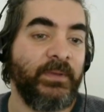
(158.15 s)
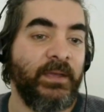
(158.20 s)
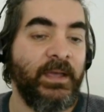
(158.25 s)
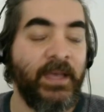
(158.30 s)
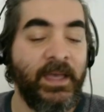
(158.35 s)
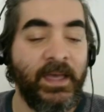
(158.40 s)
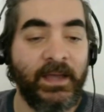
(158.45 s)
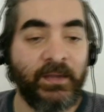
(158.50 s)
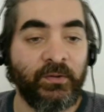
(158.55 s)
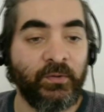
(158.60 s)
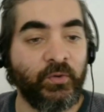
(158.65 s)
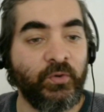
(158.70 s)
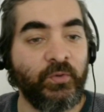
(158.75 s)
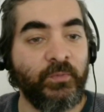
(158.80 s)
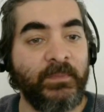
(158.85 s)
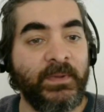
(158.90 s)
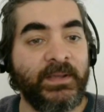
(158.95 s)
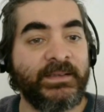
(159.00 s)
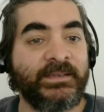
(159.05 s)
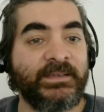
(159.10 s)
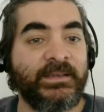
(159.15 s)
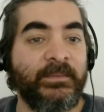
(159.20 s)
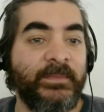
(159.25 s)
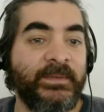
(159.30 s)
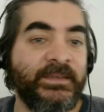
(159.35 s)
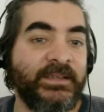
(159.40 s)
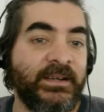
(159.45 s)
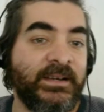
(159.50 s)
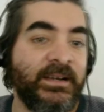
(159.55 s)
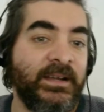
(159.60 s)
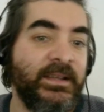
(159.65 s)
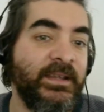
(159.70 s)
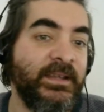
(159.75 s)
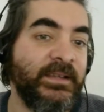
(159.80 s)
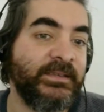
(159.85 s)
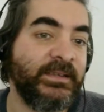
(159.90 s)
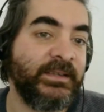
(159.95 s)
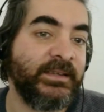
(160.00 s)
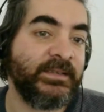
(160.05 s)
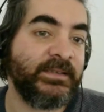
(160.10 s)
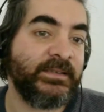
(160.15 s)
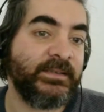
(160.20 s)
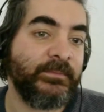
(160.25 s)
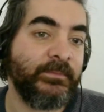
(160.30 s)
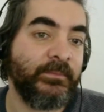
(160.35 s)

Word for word: Eğer dokunmazsa mesela kale E8